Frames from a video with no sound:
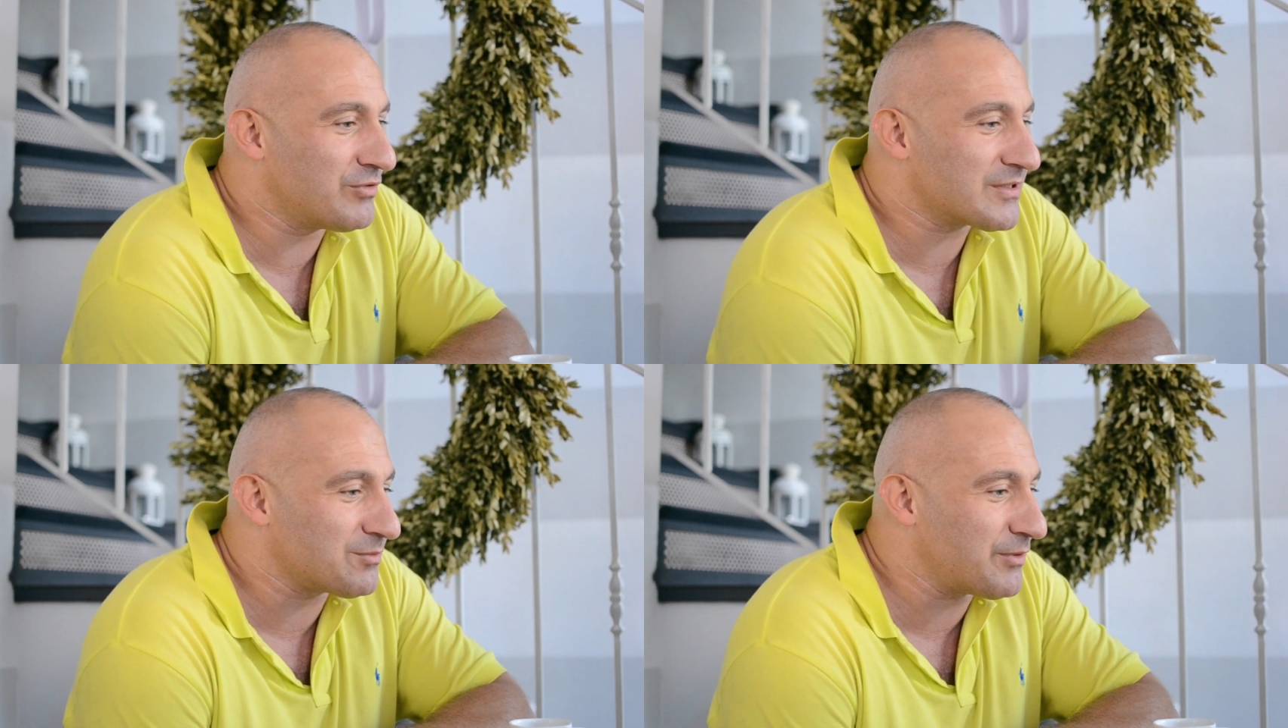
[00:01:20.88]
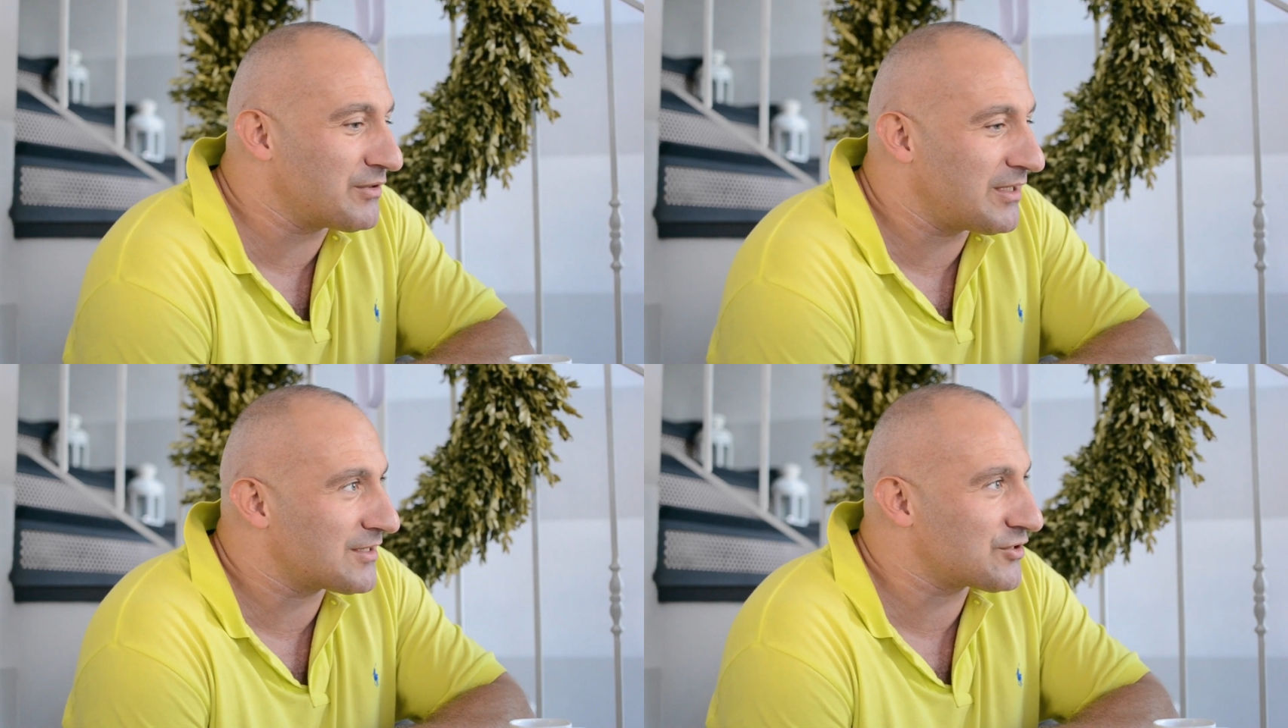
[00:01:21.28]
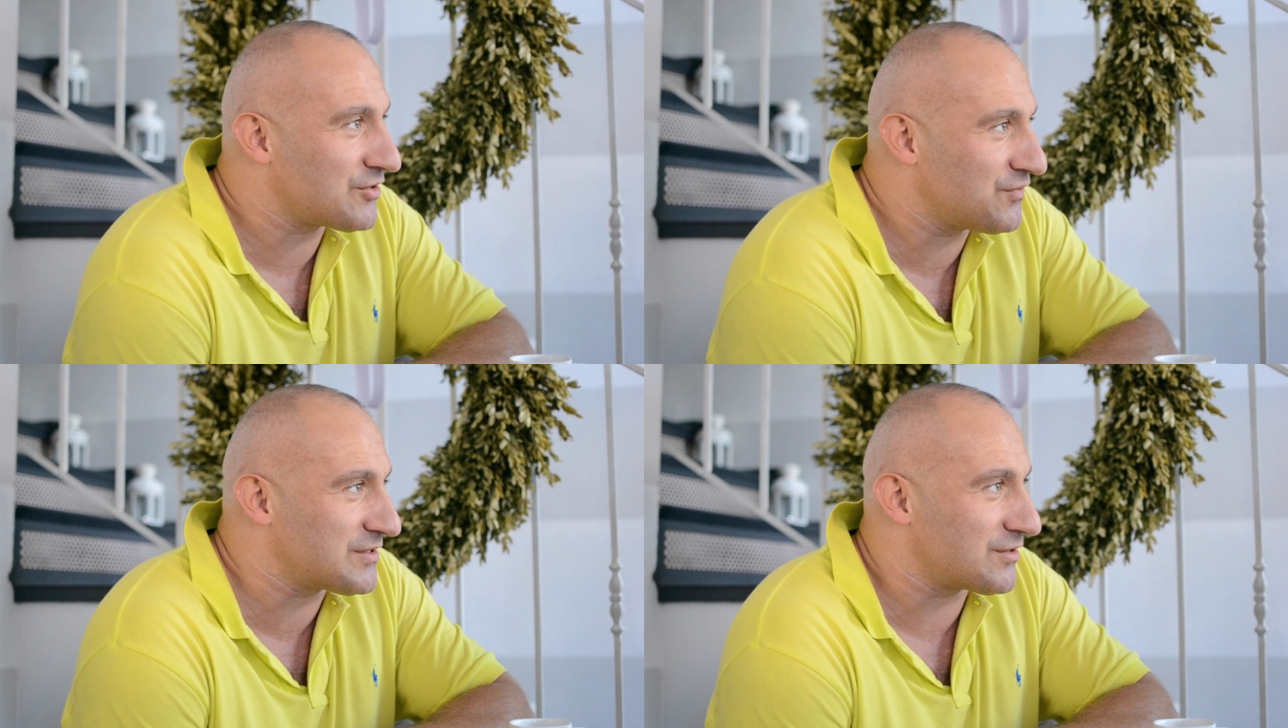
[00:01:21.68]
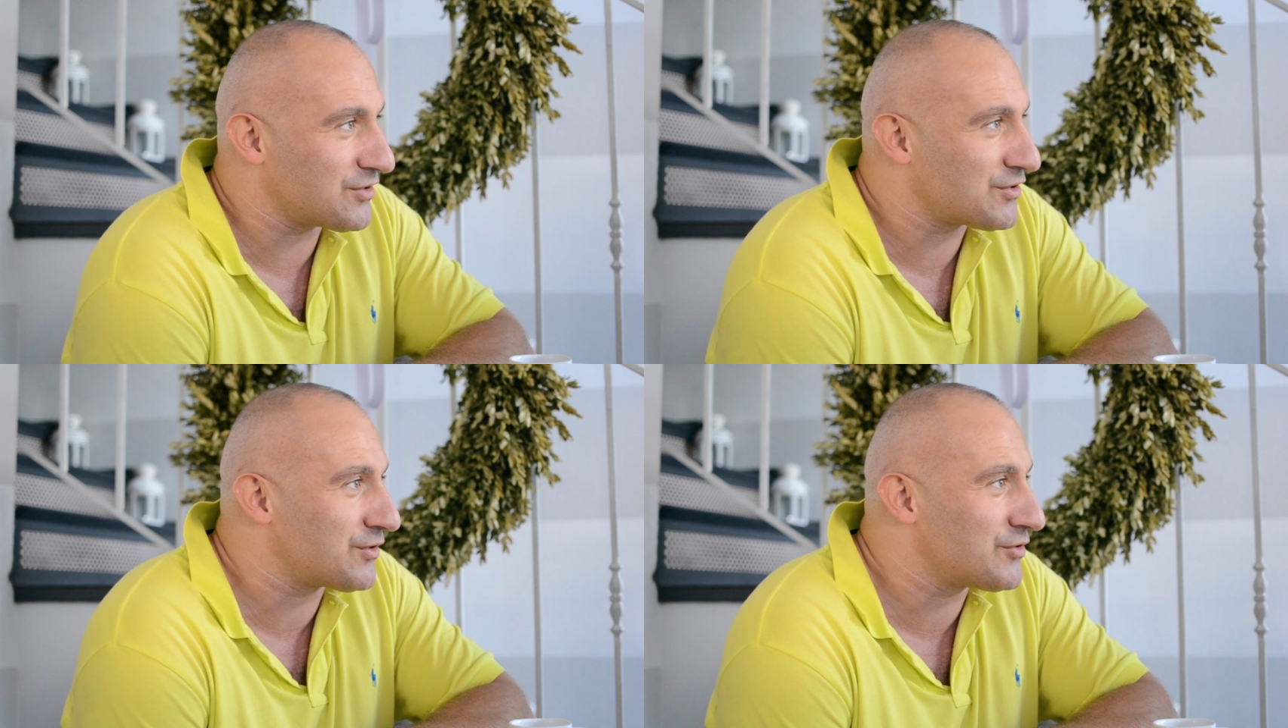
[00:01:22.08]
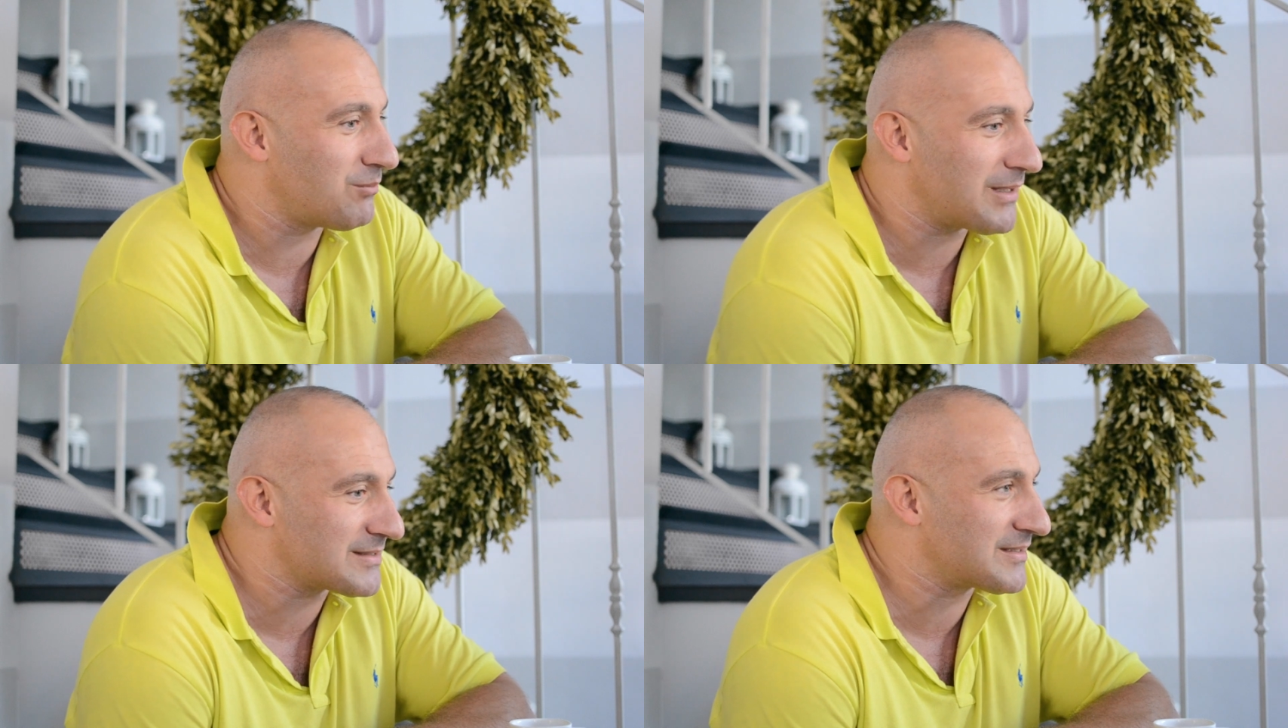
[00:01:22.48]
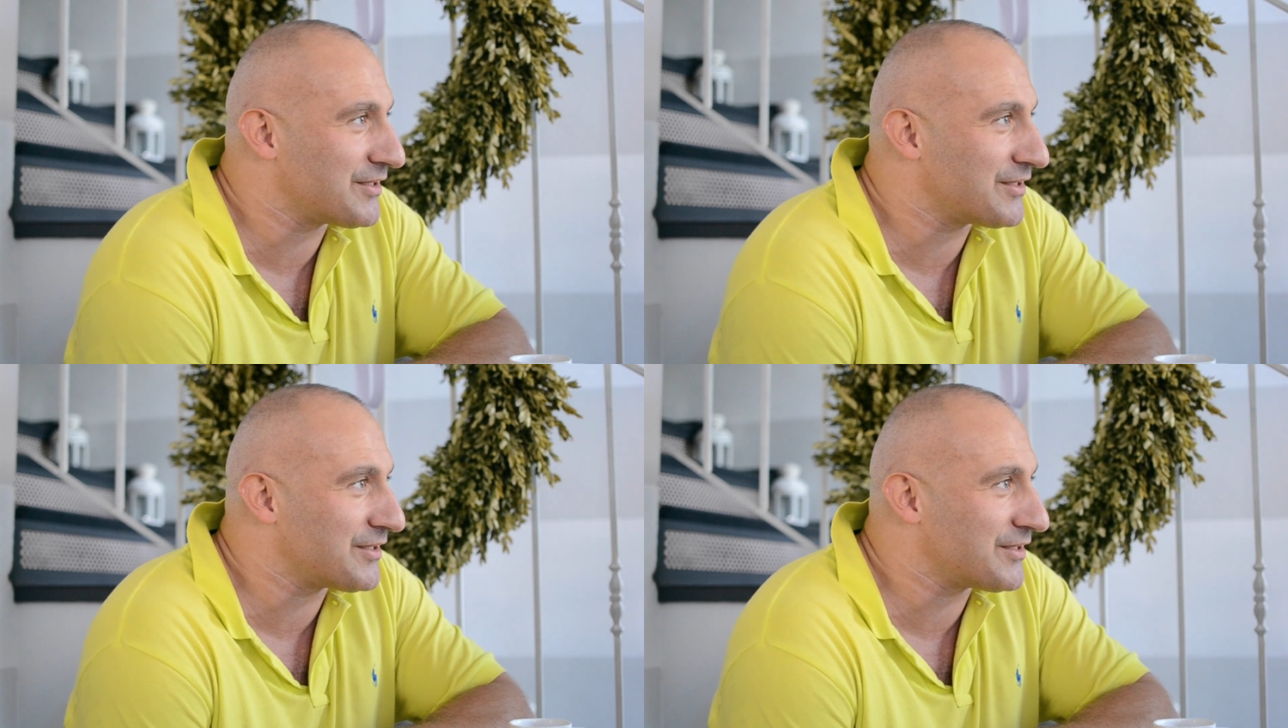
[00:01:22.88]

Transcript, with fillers: Była zupełnie inna rzeczywistość, jeśli chodzi o bazę